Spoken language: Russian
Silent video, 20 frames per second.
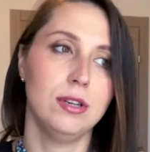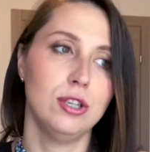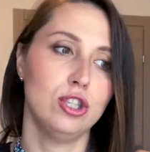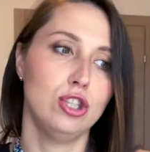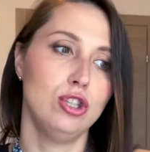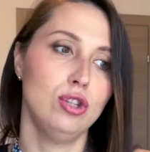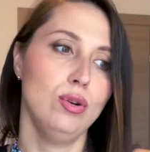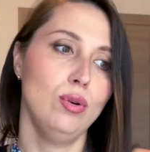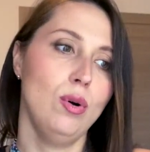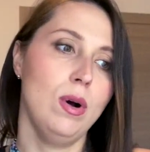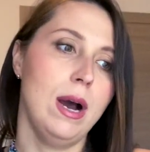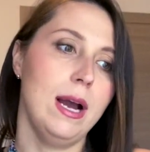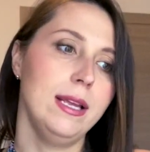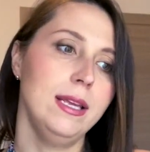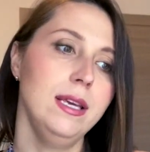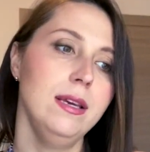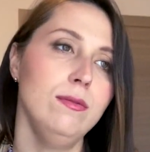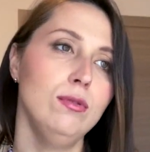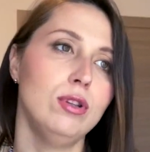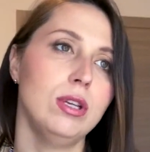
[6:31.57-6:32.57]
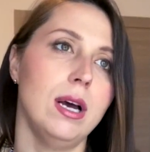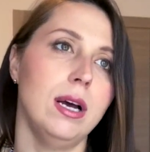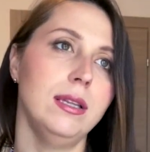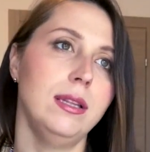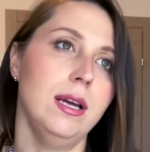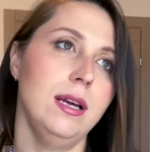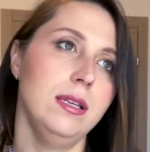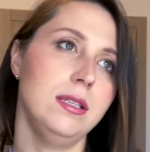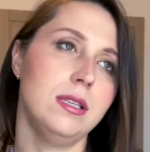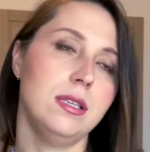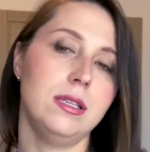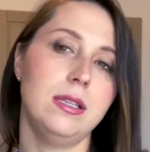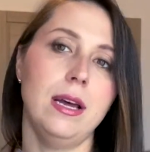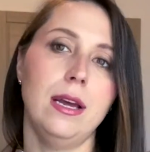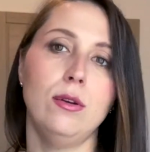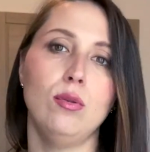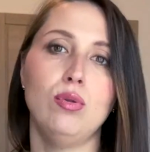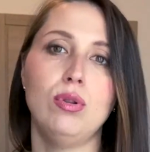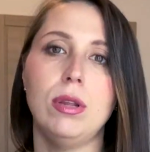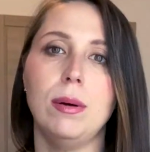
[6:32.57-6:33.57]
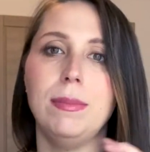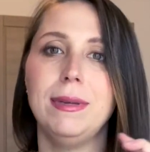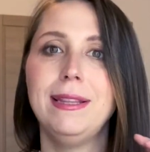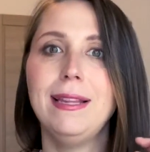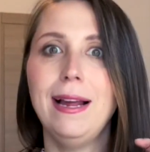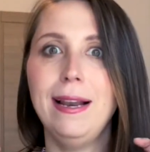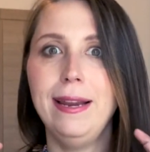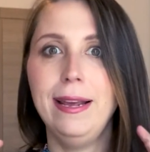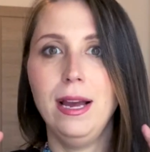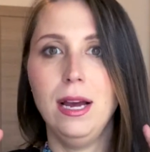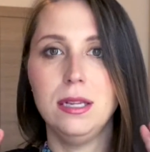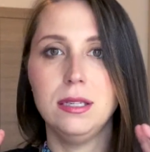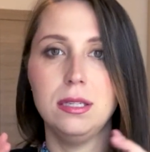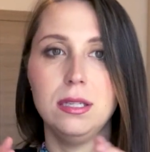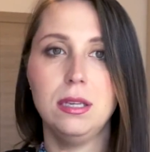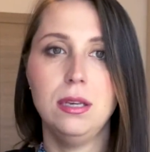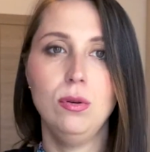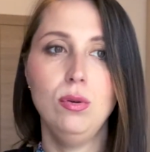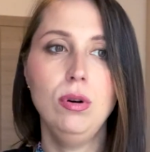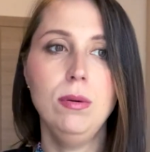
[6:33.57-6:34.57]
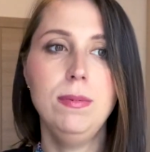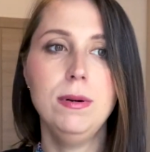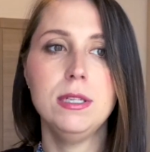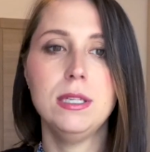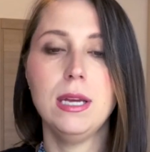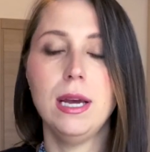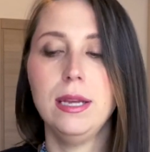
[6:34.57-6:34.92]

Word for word: что они вот когда создают там итальянские образы,